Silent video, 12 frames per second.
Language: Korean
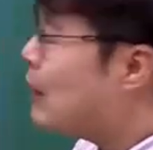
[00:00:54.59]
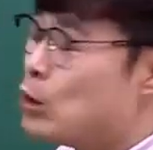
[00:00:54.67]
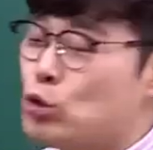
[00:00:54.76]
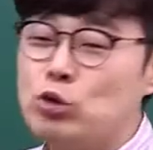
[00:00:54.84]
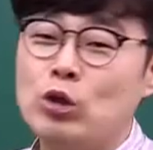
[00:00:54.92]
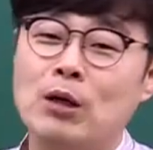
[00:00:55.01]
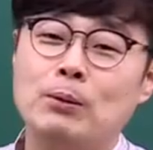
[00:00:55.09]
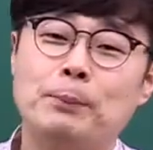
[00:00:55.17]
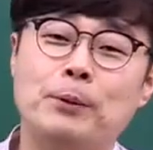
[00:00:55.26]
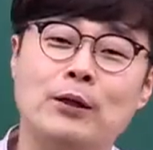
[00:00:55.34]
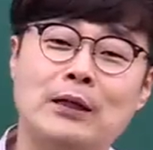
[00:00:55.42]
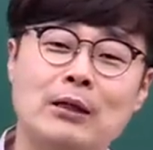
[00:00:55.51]
유월
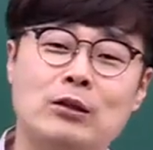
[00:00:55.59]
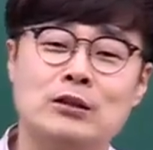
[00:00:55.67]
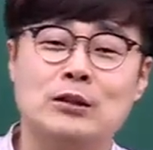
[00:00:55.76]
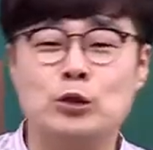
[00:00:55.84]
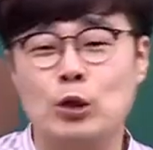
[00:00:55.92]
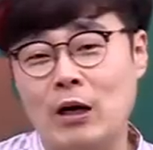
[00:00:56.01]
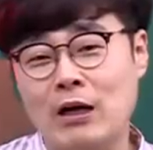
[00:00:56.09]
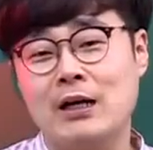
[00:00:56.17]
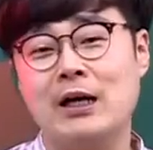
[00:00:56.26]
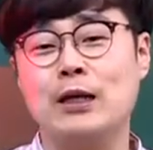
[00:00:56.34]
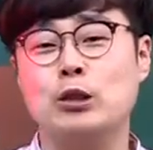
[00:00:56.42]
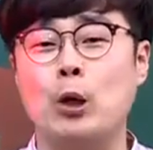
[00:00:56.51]
모평이라는 것은
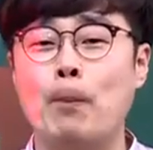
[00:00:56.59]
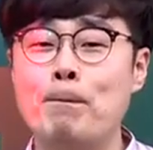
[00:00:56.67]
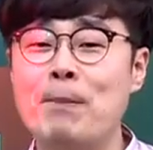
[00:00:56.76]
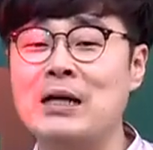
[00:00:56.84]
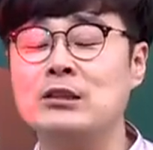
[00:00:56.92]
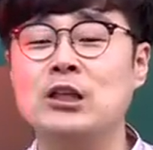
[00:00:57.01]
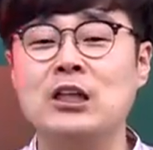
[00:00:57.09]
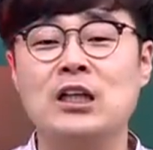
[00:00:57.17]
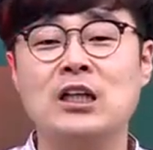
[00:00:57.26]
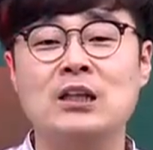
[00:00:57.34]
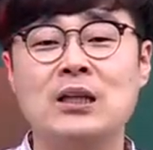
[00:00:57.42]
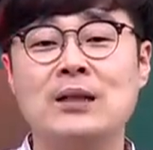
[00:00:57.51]
정확하게 전반전이
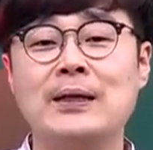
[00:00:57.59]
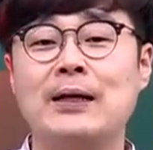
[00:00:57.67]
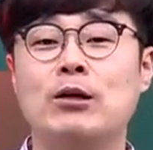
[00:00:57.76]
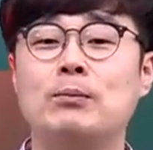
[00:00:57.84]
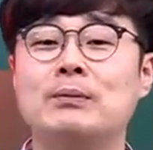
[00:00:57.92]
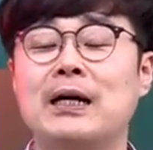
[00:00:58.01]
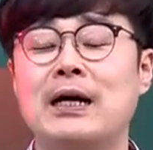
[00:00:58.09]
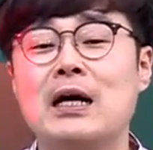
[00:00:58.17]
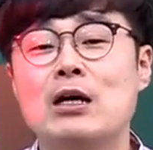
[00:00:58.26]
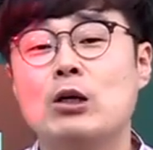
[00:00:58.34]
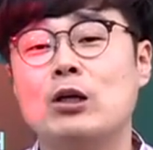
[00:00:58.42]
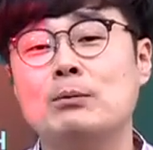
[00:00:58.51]
끝났다는 겁니다.
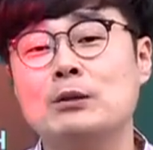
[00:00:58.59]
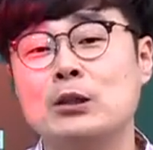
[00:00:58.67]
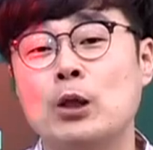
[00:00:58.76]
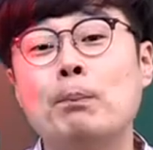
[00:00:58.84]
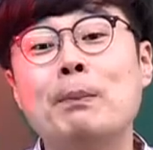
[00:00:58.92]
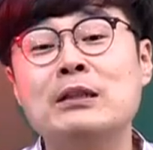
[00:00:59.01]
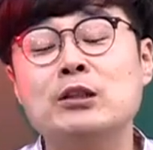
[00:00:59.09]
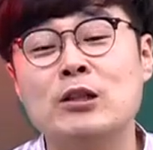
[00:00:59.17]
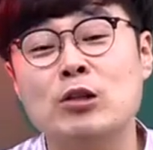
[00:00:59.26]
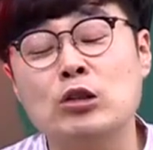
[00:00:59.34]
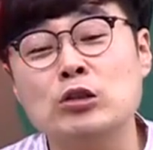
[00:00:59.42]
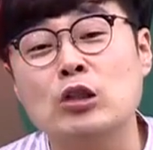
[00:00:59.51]
여러분이 전반전의
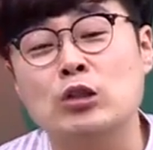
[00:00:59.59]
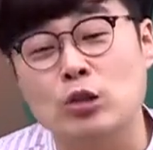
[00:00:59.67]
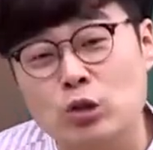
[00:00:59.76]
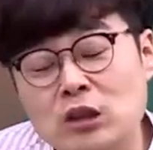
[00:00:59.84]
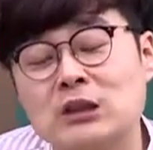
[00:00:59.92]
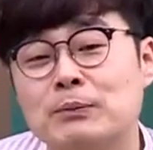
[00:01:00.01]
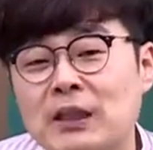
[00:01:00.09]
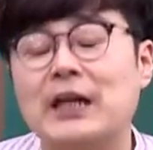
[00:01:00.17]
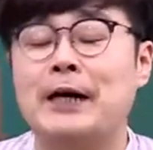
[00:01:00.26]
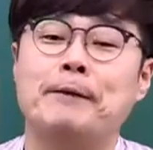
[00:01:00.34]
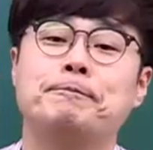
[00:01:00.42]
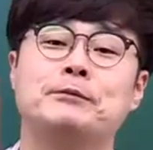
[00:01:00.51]
성적은
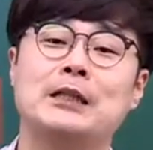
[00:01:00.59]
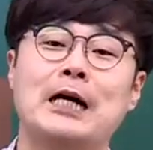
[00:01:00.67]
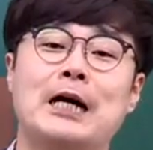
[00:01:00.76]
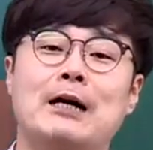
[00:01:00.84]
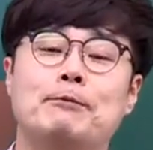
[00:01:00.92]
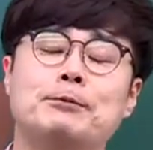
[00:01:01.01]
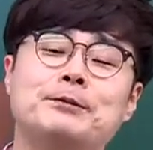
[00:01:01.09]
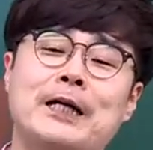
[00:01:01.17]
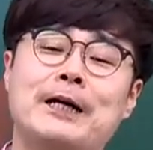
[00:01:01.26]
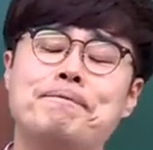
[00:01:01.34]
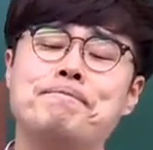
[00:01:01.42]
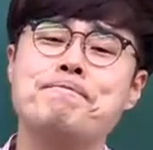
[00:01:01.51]
어떻습니까? 자,
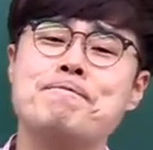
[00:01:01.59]
봅시다.